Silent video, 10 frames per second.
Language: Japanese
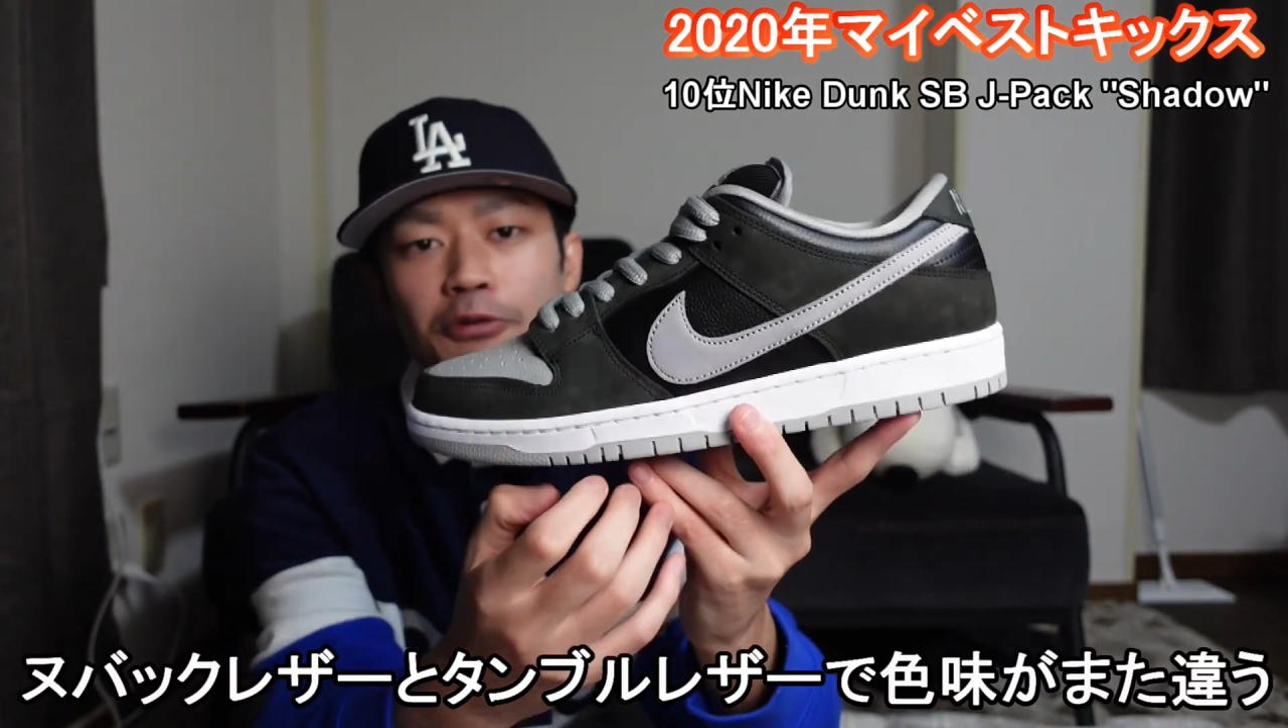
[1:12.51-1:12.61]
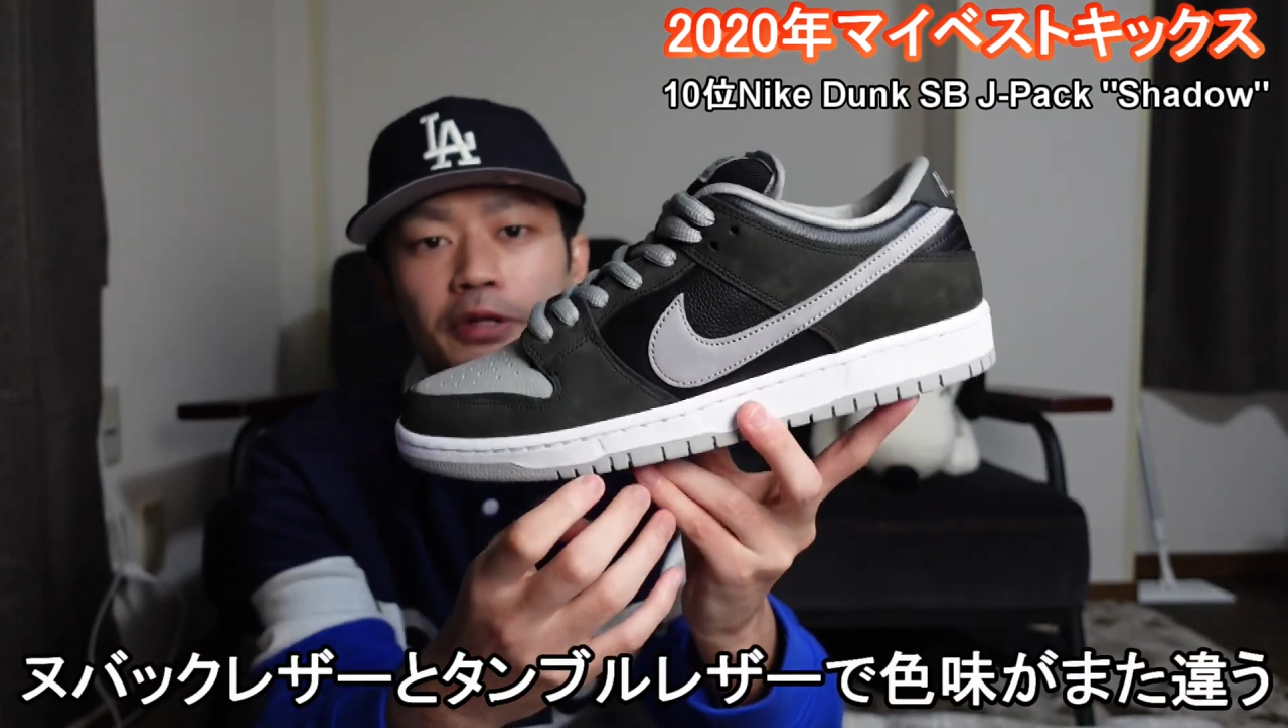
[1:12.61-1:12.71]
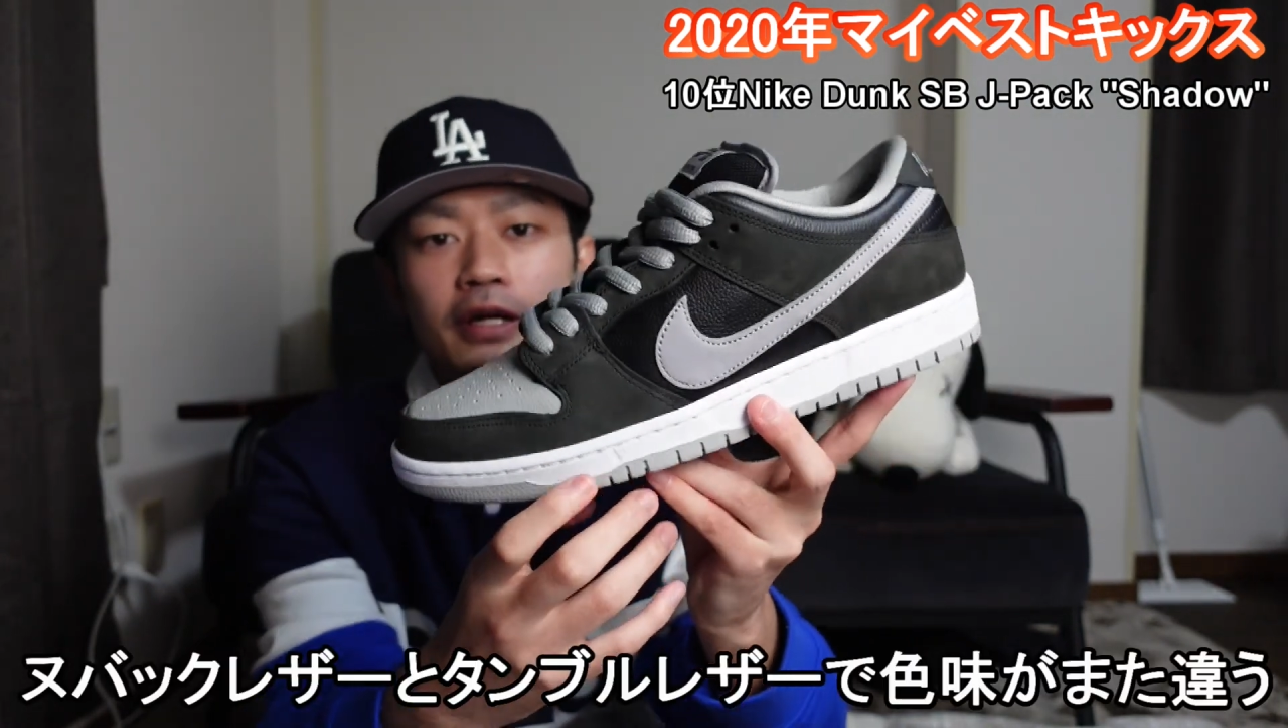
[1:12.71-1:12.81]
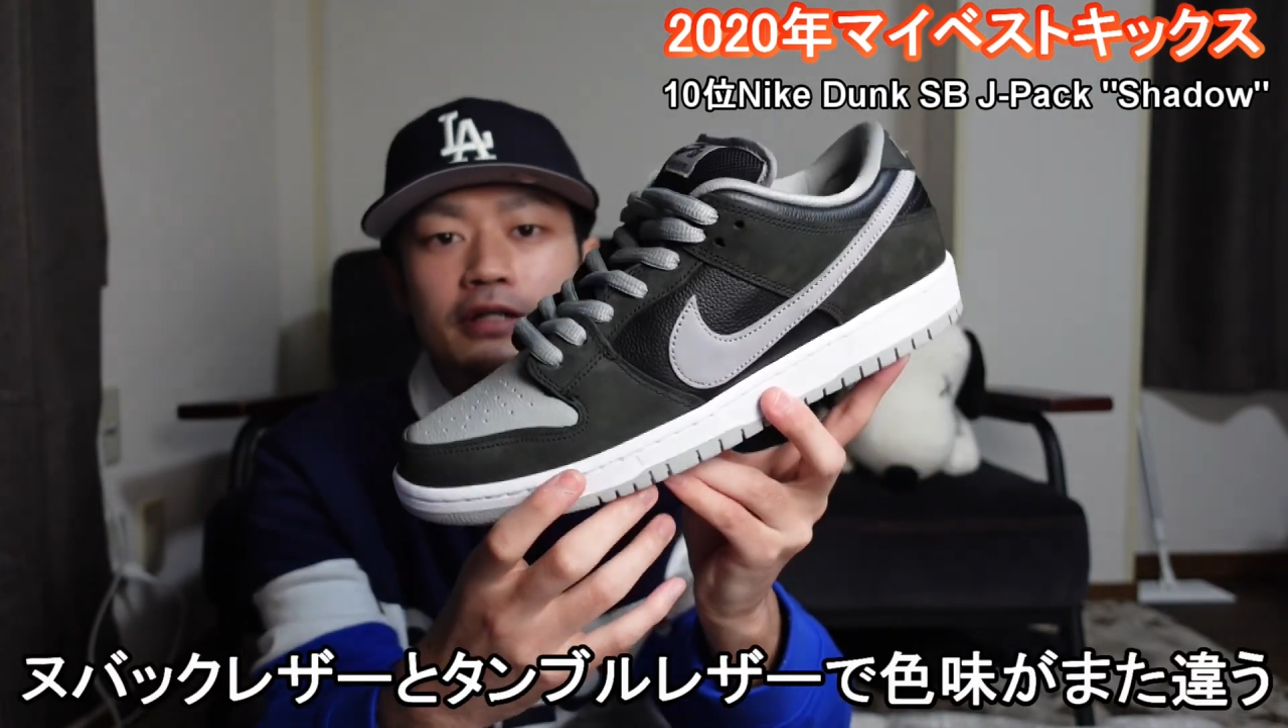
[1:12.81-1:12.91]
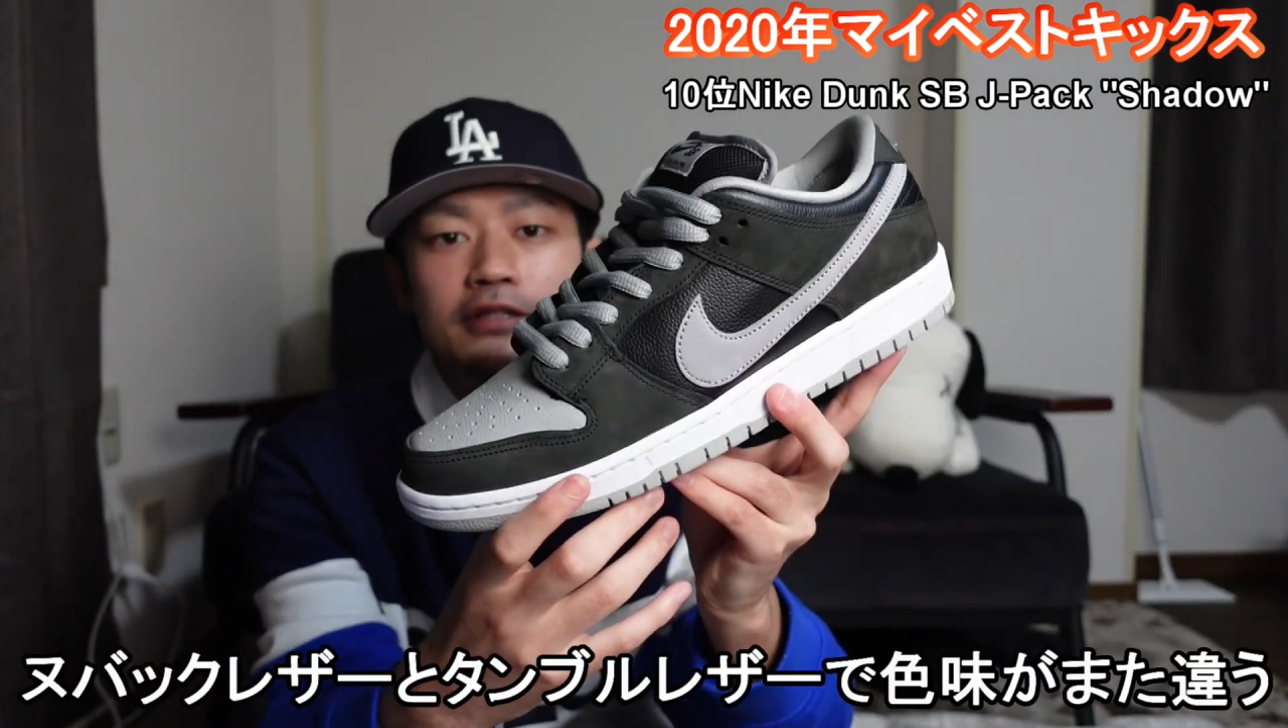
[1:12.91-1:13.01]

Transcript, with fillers: 色味がね、